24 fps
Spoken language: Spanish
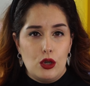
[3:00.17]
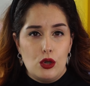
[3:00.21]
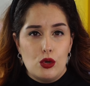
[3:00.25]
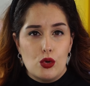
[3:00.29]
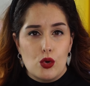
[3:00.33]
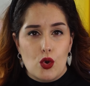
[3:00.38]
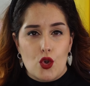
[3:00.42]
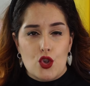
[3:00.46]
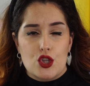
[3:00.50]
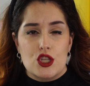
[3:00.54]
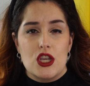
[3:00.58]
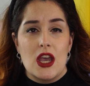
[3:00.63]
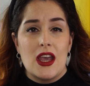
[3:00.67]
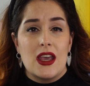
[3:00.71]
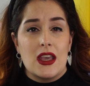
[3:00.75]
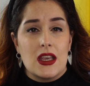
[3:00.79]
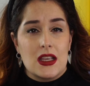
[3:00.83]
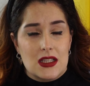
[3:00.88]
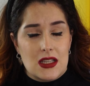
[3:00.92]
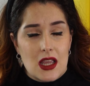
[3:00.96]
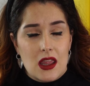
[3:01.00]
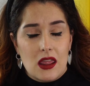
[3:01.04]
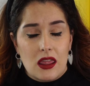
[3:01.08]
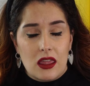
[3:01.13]
looks
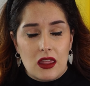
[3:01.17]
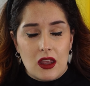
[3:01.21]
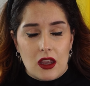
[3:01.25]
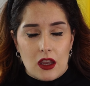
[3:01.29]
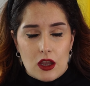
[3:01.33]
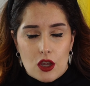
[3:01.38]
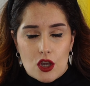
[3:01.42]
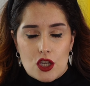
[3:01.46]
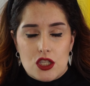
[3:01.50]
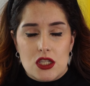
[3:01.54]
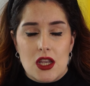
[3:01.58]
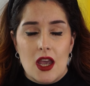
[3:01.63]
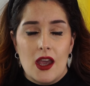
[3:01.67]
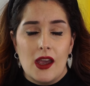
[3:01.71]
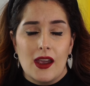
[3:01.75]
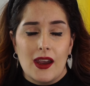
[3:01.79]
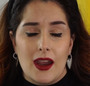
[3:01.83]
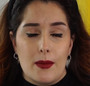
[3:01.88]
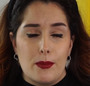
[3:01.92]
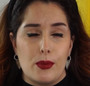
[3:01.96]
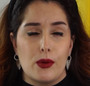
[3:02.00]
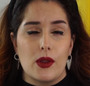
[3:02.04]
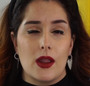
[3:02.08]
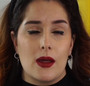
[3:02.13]
sencillos
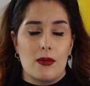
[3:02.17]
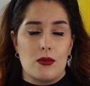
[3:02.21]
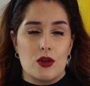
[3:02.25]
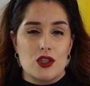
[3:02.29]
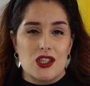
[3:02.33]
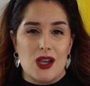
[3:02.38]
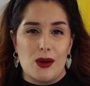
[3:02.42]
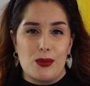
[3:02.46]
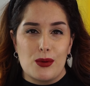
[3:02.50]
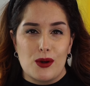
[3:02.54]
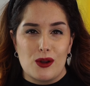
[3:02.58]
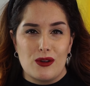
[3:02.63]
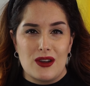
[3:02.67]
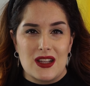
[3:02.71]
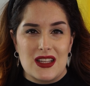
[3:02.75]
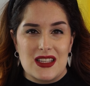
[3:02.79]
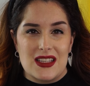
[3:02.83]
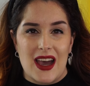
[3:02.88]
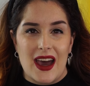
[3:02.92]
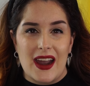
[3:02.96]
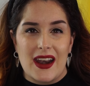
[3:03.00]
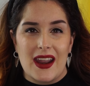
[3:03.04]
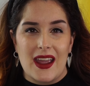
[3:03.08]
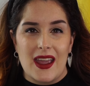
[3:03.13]
que podamos
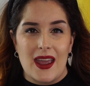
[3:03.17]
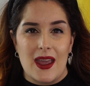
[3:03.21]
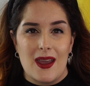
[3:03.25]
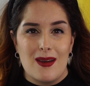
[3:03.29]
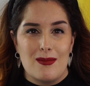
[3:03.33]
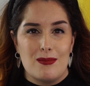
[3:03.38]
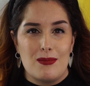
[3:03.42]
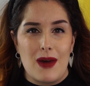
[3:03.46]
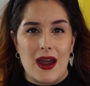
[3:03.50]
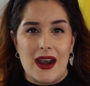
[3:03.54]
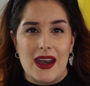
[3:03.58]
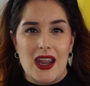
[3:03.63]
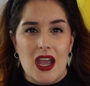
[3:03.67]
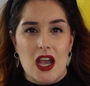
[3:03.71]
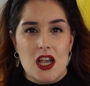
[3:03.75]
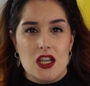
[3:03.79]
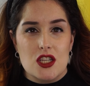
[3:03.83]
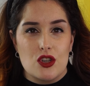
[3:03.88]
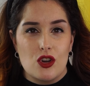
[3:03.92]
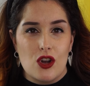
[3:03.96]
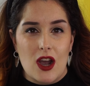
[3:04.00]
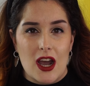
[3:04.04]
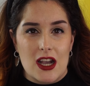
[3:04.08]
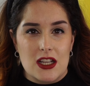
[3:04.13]
aprovechar en
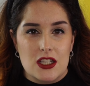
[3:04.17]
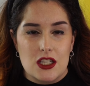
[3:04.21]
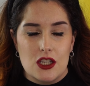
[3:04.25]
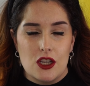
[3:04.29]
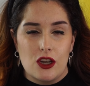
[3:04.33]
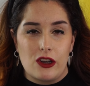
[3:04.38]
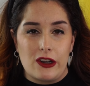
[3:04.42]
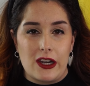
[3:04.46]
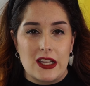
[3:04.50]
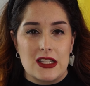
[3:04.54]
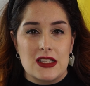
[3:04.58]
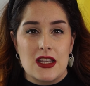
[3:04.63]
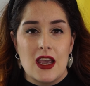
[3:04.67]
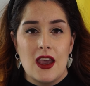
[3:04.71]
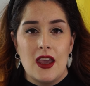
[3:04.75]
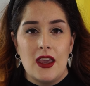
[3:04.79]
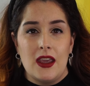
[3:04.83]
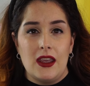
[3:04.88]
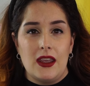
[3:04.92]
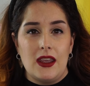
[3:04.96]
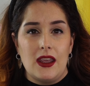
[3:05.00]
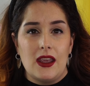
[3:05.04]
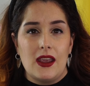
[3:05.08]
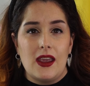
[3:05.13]
varias ocasiones
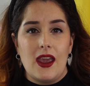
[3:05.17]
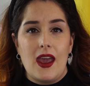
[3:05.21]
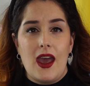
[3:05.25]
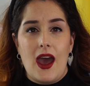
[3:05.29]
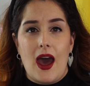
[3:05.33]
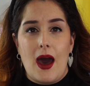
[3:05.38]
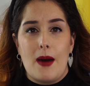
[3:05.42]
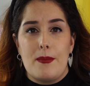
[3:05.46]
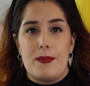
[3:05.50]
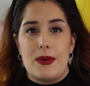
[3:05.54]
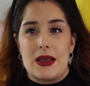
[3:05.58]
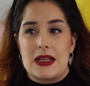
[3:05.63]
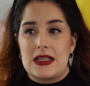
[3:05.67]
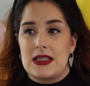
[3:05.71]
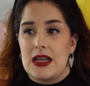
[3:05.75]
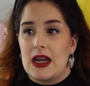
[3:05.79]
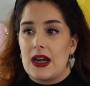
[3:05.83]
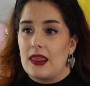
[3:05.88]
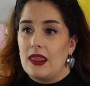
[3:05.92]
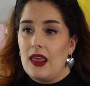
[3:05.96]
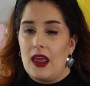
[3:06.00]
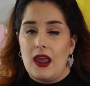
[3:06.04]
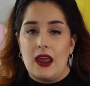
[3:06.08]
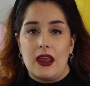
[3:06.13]
y que a
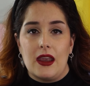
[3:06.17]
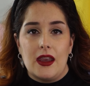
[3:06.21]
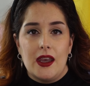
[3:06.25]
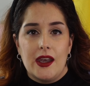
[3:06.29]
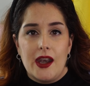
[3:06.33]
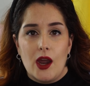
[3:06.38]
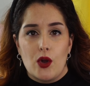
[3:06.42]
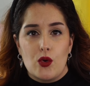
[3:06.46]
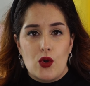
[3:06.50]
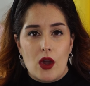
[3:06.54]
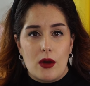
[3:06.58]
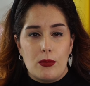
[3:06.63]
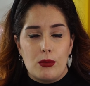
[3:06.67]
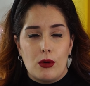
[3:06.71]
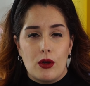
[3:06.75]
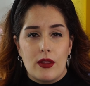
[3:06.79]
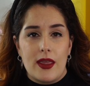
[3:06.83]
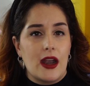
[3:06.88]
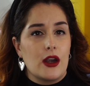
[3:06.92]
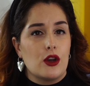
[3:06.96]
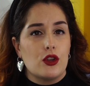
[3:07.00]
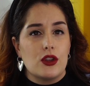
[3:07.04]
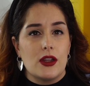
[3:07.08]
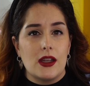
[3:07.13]
pesar de ir a una
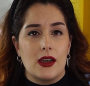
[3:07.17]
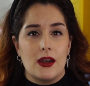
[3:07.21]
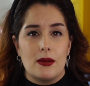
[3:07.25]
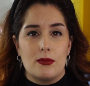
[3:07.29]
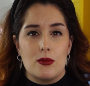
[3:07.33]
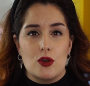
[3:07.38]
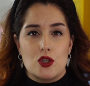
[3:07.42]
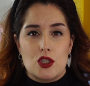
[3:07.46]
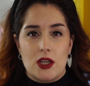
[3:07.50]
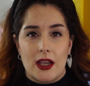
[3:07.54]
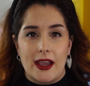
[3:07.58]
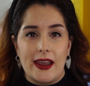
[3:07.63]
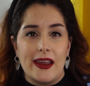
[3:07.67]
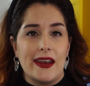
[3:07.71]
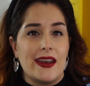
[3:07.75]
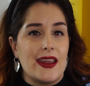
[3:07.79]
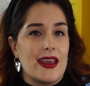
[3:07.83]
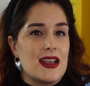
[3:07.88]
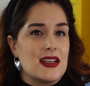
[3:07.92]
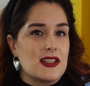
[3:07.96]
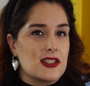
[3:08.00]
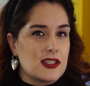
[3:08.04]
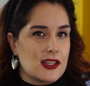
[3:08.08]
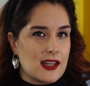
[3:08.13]
boda no tenemos que ir
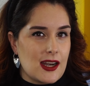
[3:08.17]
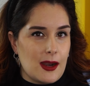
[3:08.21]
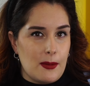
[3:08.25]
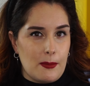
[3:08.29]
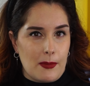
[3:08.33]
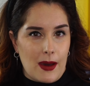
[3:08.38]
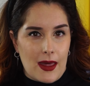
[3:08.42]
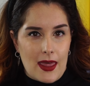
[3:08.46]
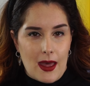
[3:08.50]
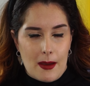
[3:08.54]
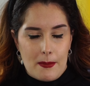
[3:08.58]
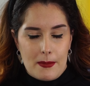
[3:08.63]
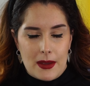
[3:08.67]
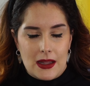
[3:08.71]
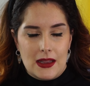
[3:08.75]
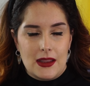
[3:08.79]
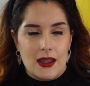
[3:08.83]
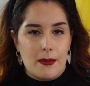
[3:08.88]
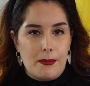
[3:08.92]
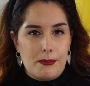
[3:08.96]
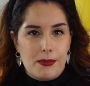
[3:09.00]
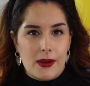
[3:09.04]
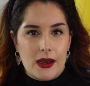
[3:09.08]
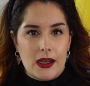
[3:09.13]

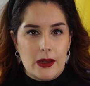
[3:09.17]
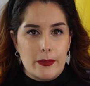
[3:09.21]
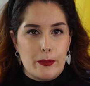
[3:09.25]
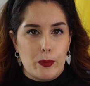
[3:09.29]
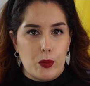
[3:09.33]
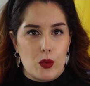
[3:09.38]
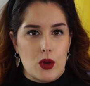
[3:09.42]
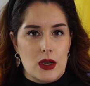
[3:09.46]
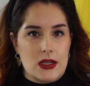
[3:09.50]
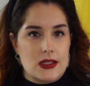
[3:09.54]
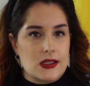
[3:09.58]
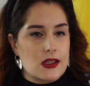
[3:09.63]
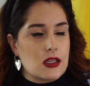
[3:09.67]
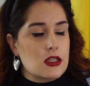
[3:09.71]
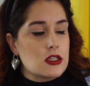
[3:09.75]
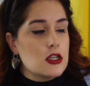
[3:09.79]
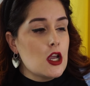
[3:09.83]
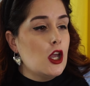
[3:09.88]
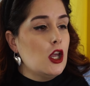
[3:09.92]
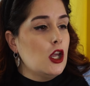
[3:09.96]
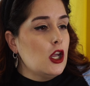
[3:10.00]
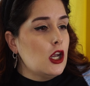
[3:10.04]
extremadamente peripuestos,